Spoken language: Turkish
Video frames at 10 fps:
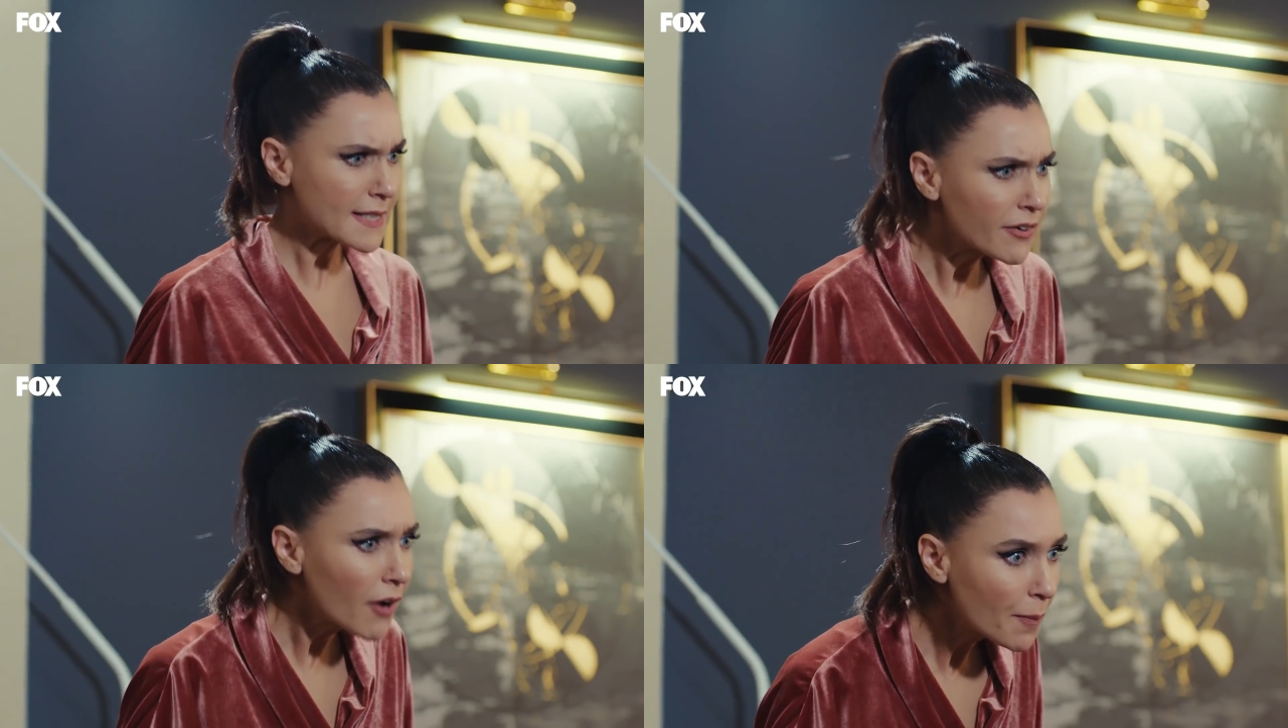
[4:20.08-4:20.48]
Ne
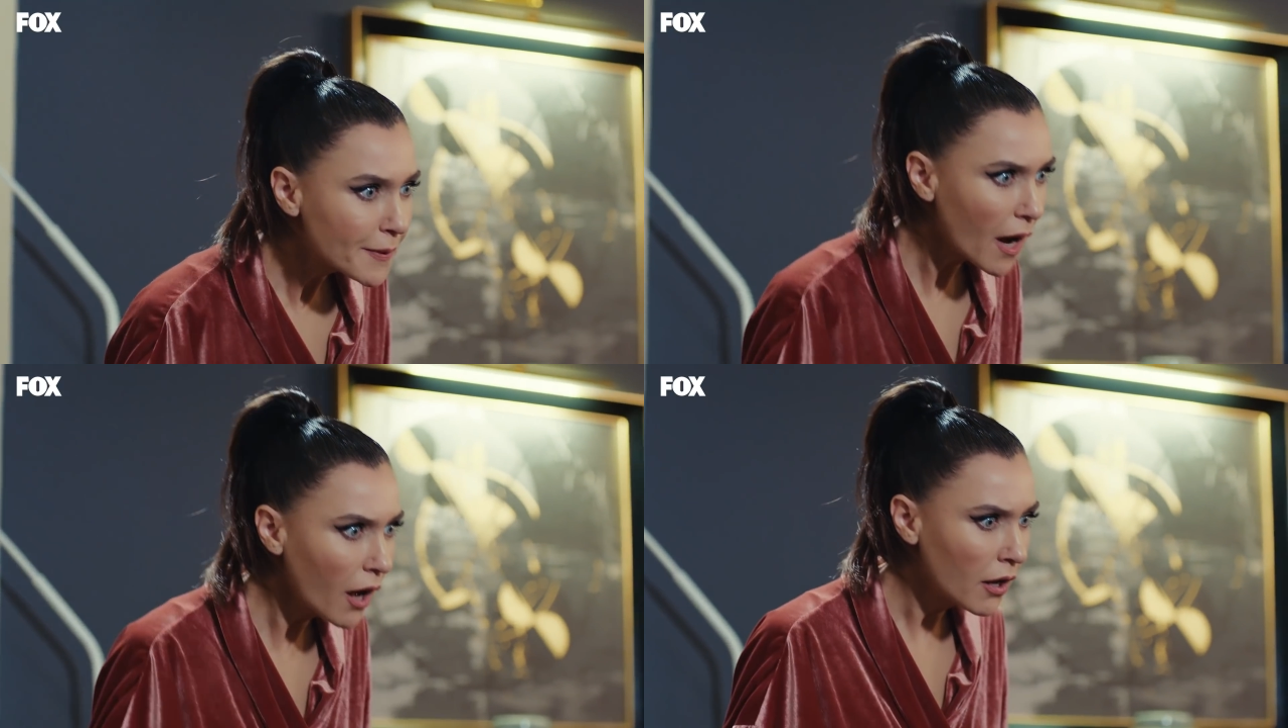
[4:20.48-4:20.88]

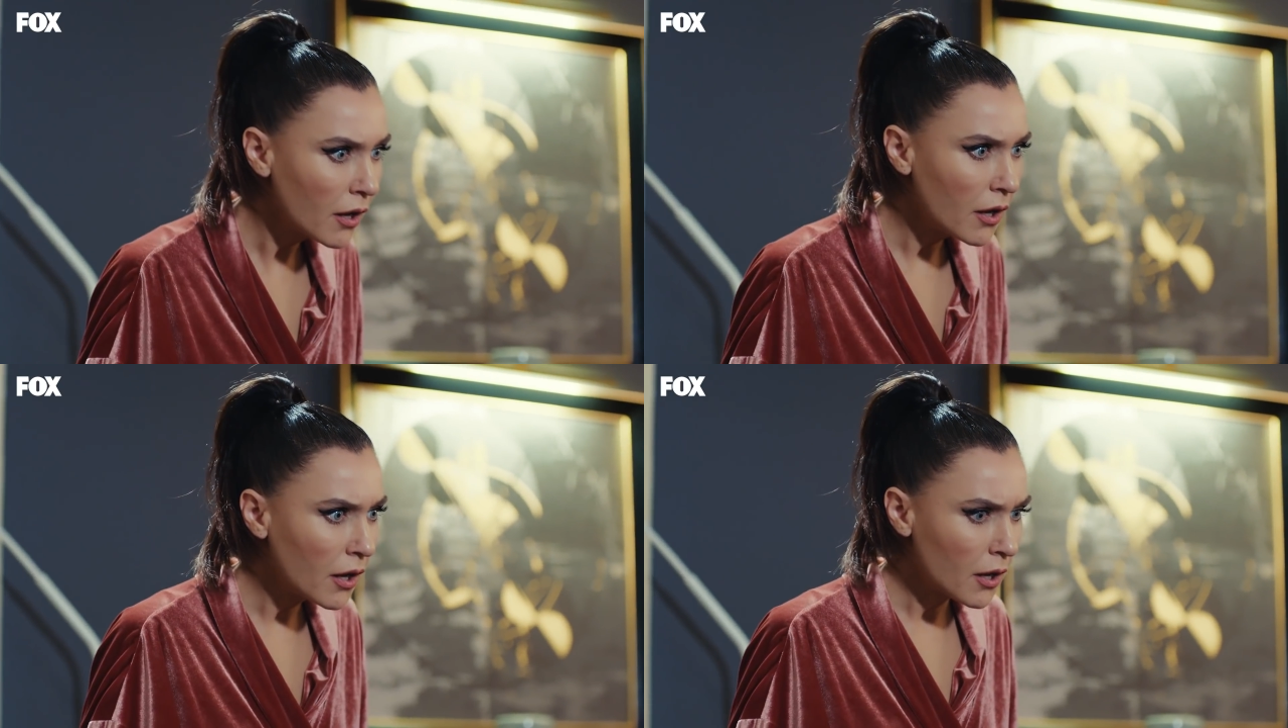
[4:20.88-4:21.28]
sevabı ya?
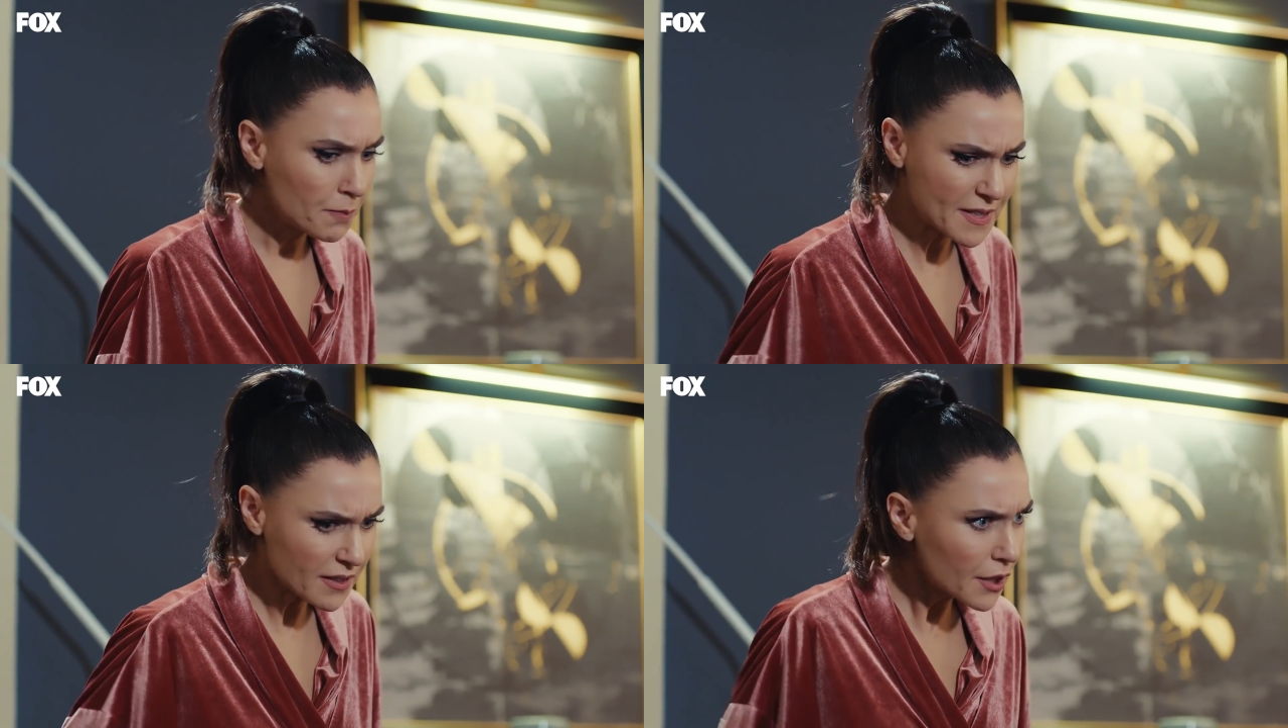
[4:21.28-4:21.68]

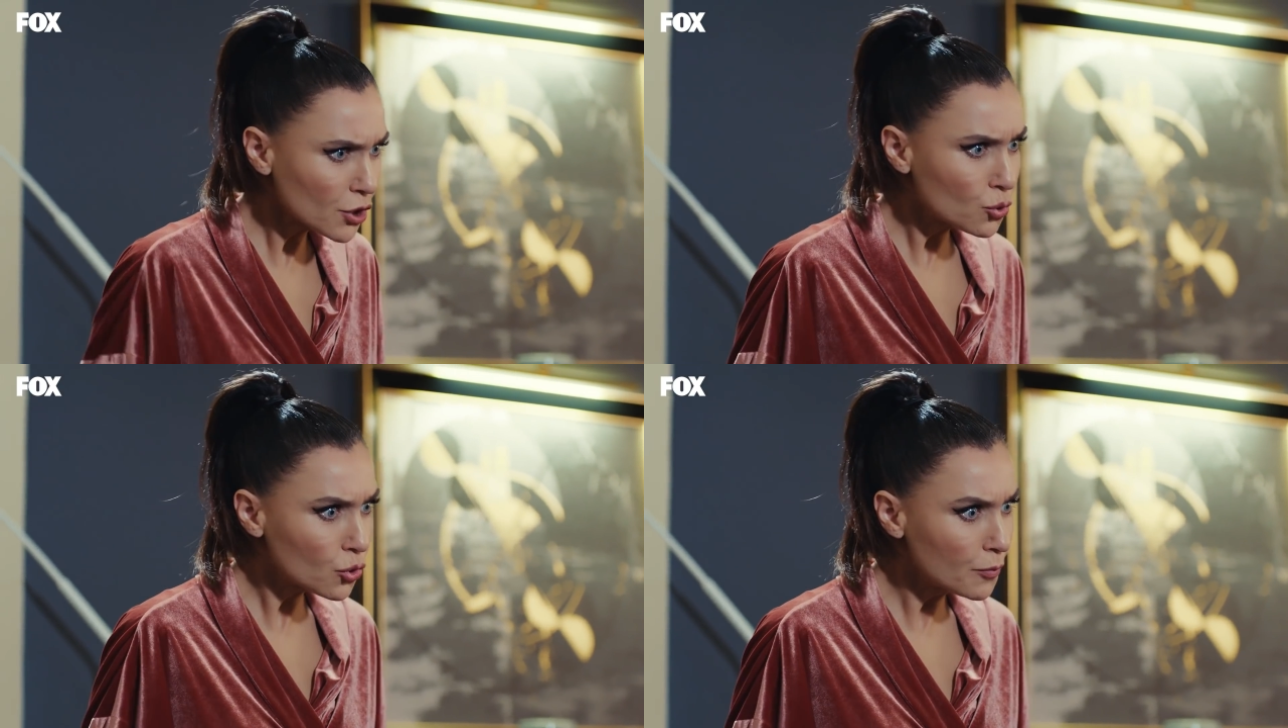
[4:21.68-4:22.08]
Biz
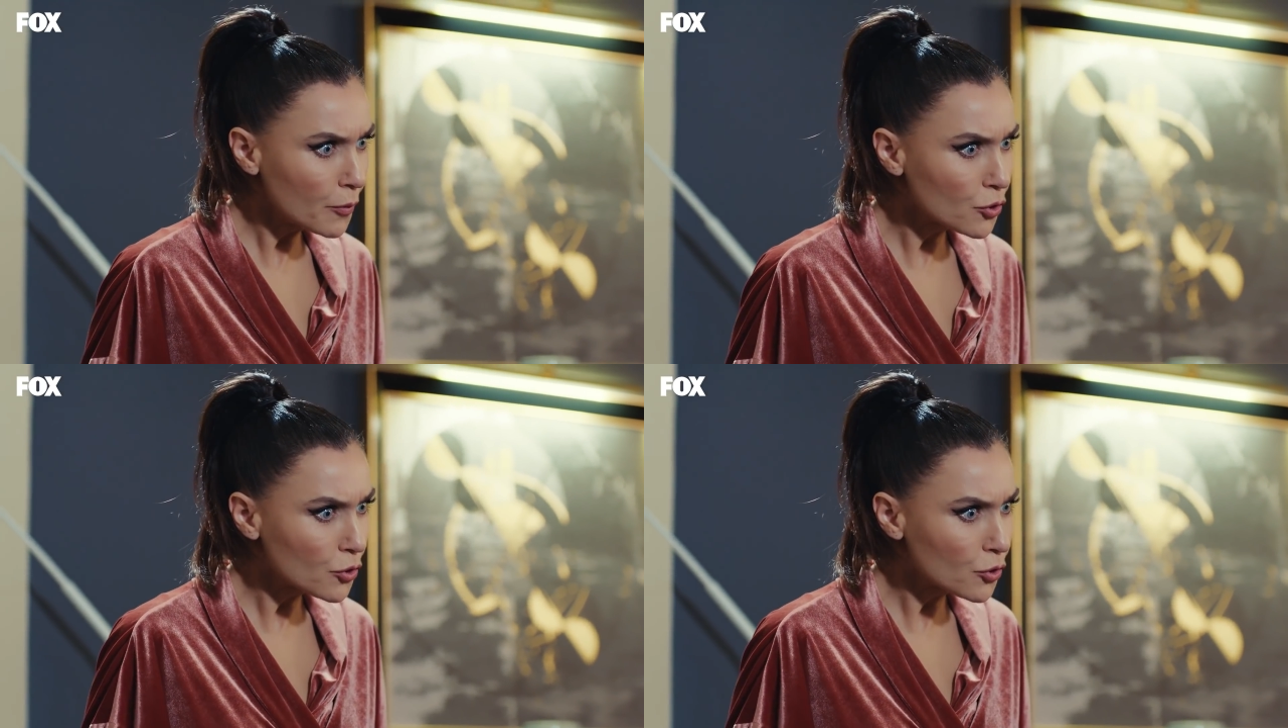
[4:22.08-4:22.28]
hayır kurumu